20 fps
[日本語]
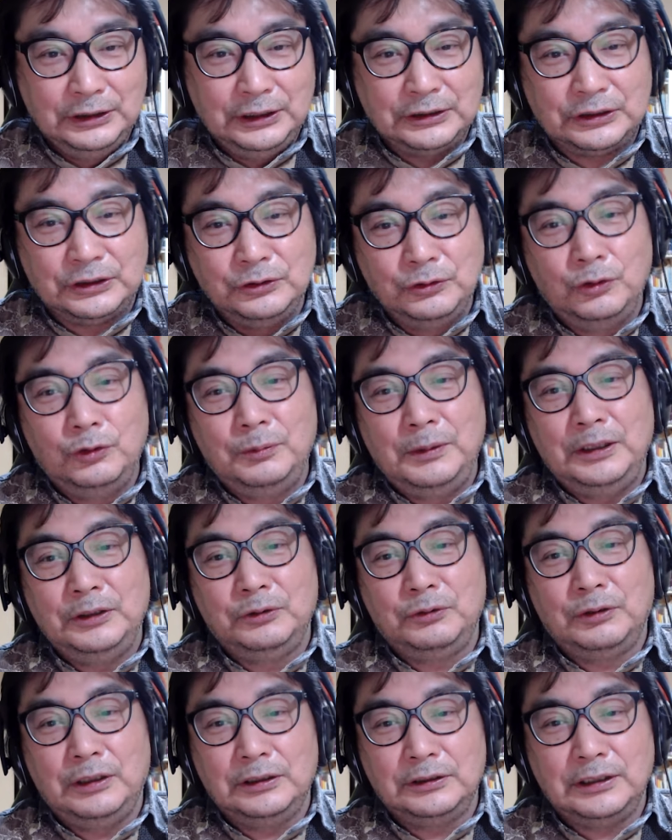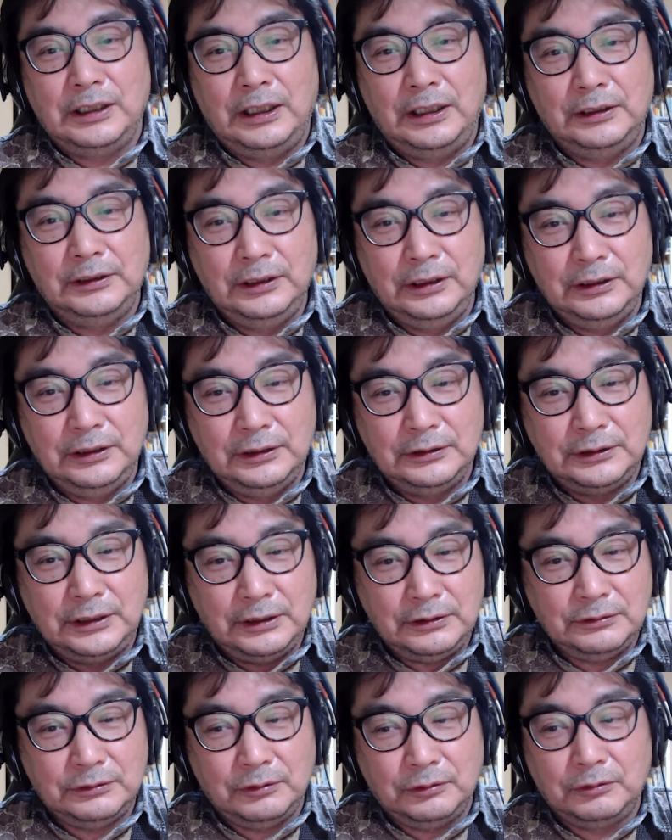スノーマンとかさ、
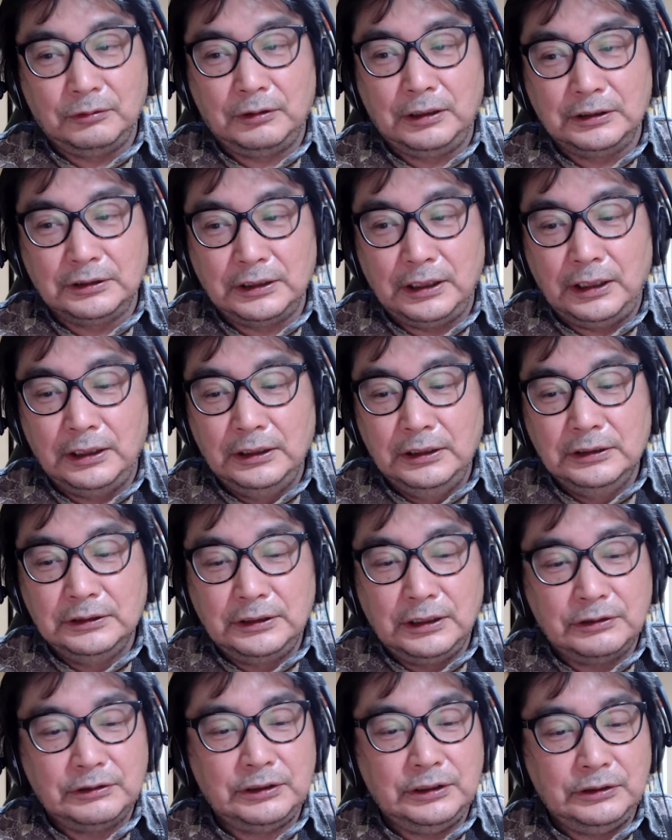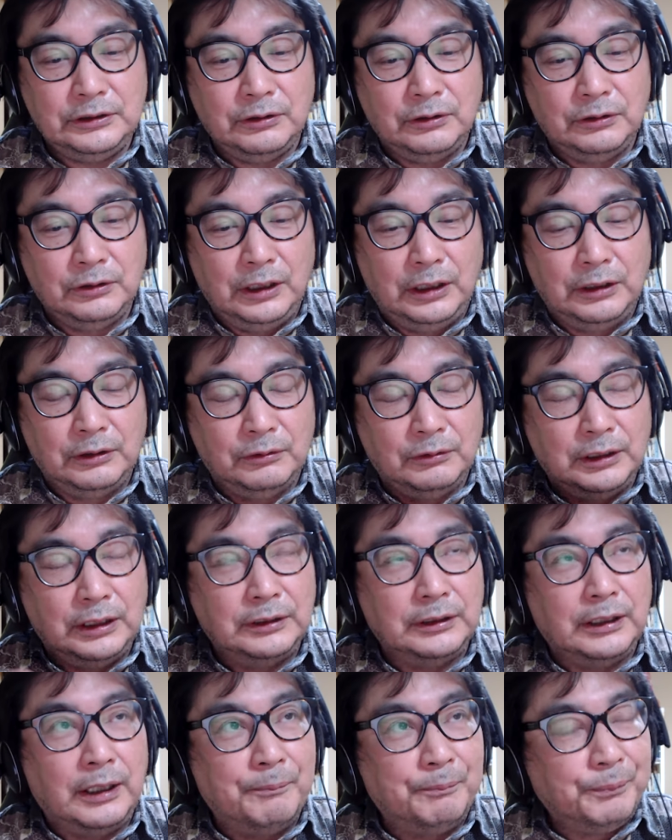セクゾとかさ、
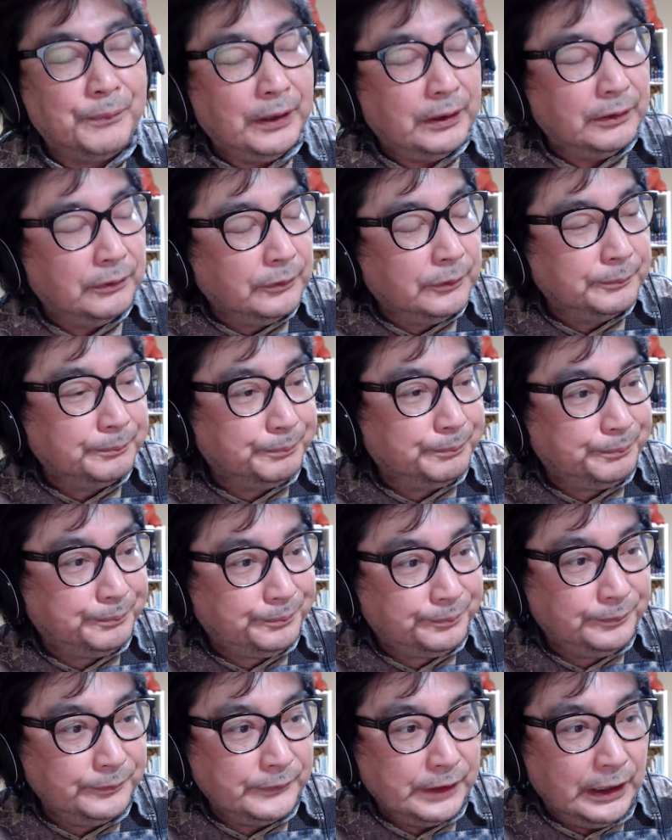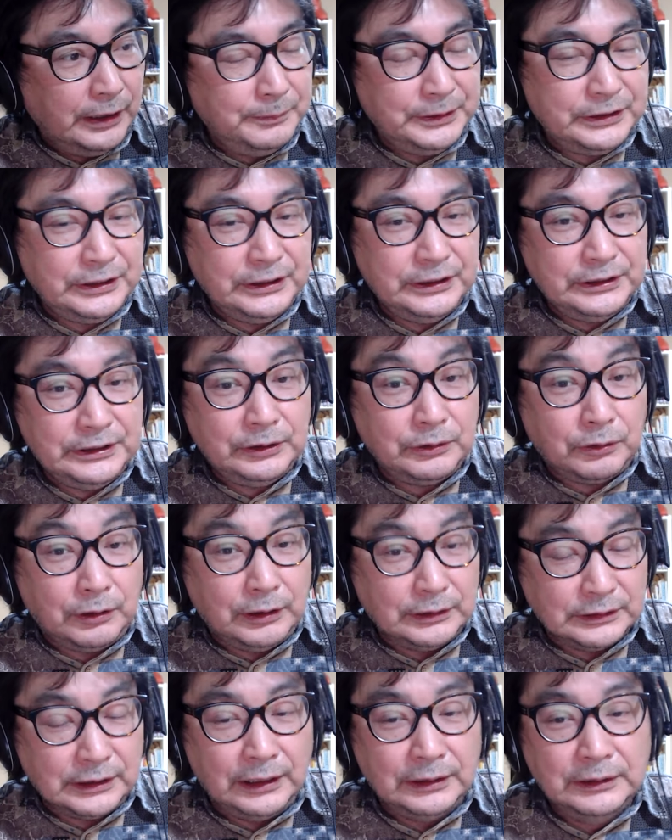セクシーゾーン、ABCG と
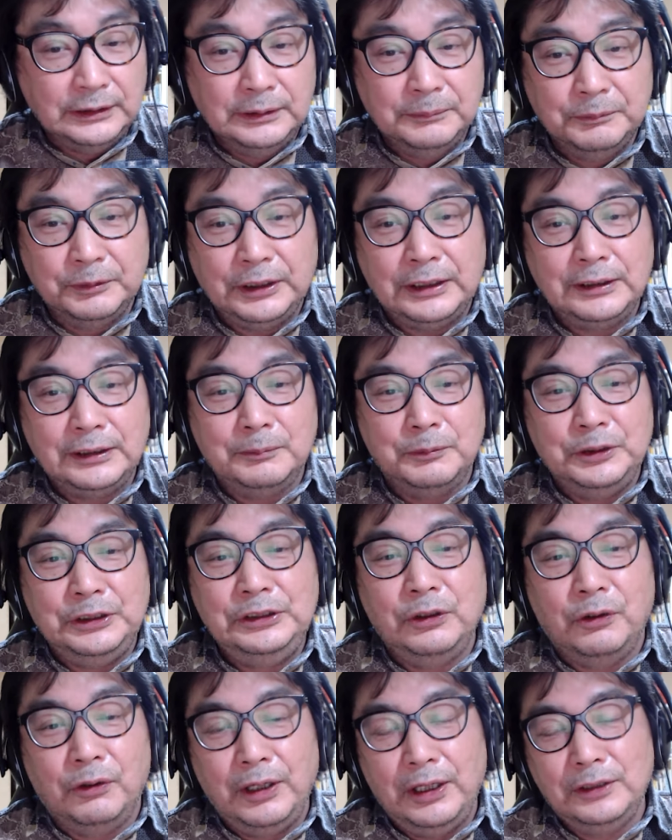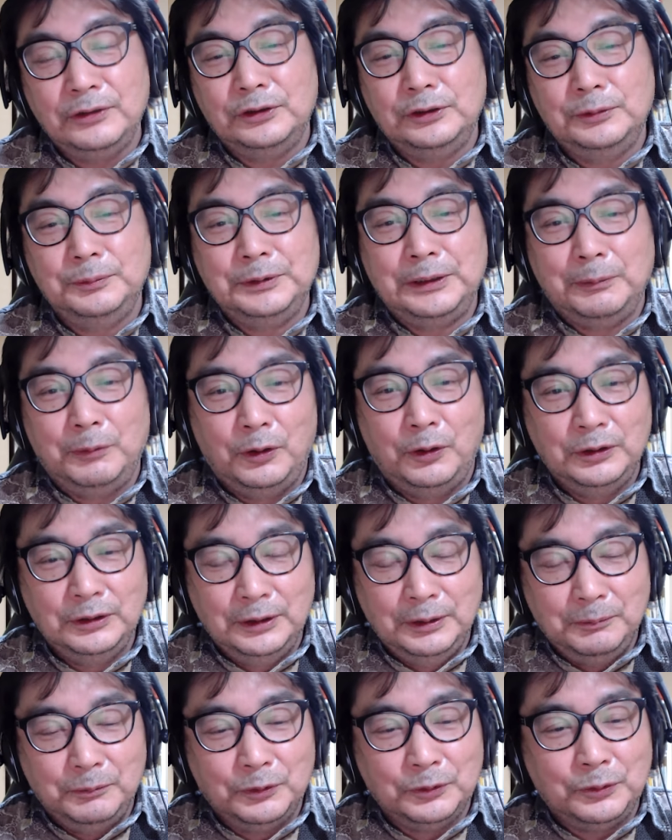かさ、何でもいいよ、A グループでも。
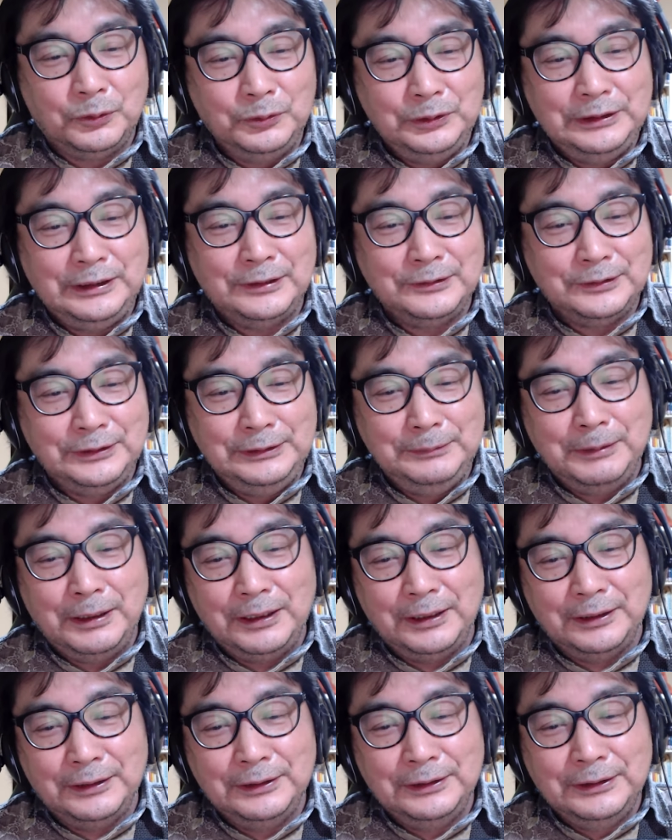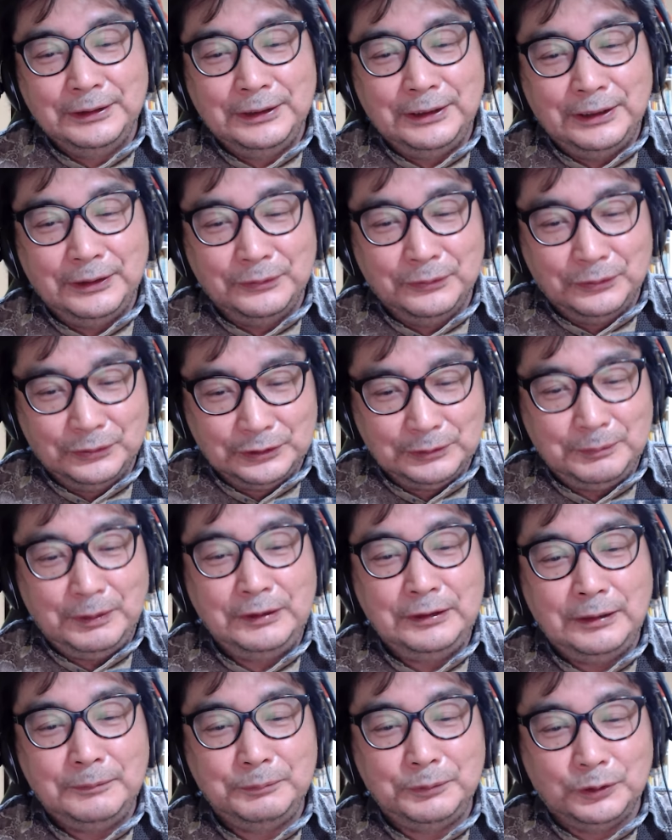もうとにかく今、
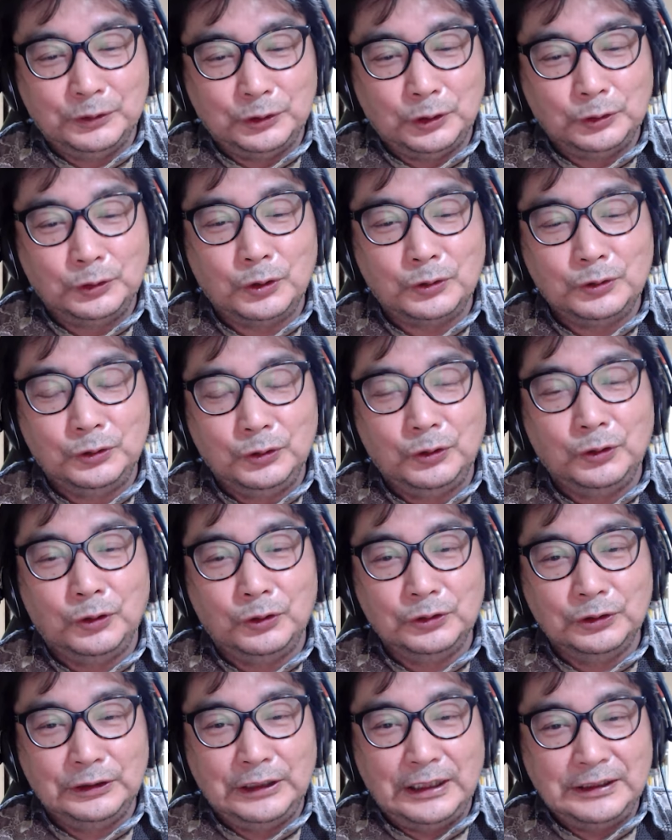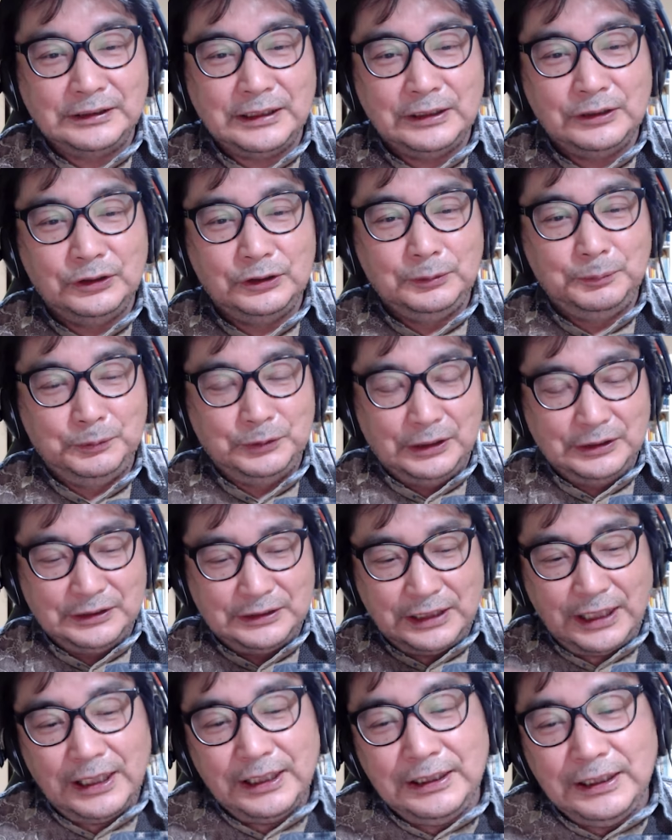スマイルアップの所属の男性グループが
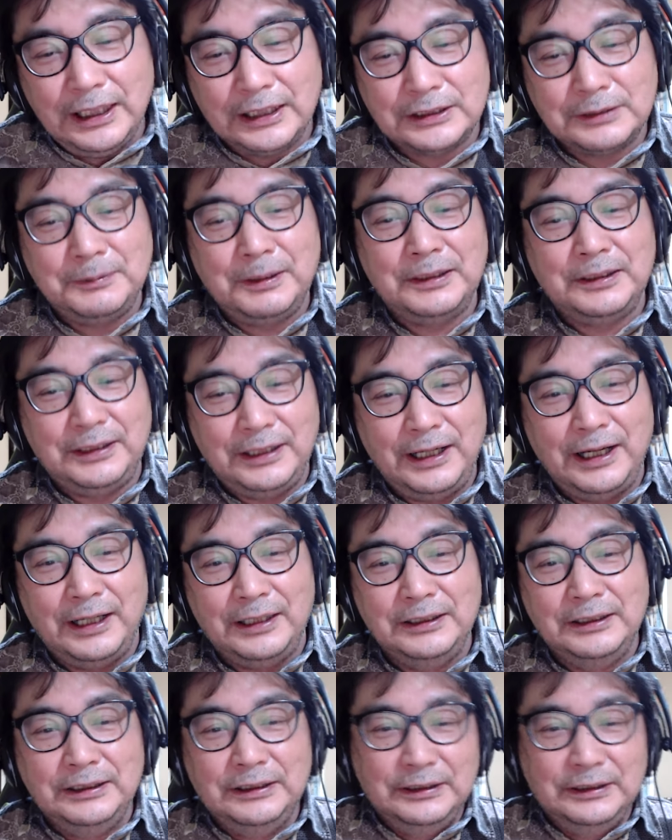全員集まって、